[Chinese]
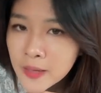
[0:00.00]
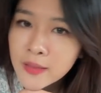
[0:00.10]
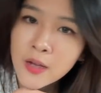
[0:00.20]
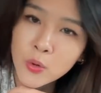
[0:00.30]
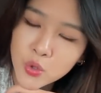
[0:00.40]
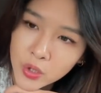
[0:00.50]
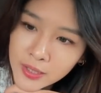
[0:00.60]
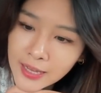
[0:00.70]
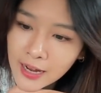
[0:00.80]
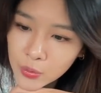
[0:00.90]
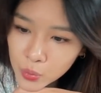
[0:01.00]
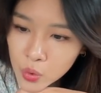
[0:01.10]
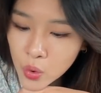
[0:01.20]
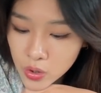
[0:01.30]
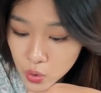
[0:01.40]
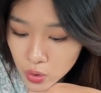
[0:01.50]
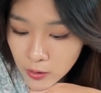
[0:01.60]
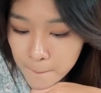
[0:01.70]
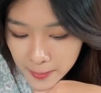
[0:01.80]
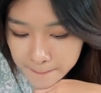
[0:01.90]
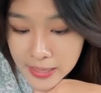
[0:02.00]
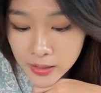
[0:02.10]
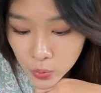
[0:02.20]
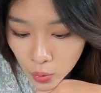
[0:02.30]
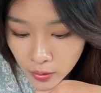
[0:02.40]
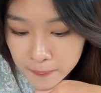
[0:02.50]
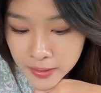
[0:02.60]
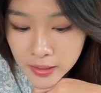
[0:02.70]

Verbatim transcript: 但我觉得啦，如果说美国